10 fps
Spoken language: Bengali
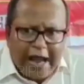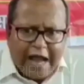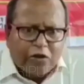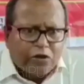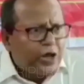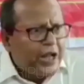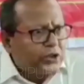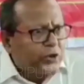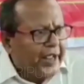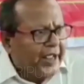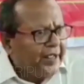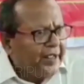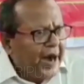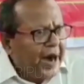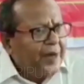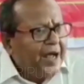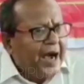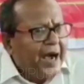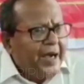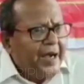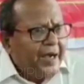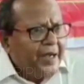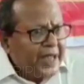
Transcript: ছয় আগরতলা আসনে আমরা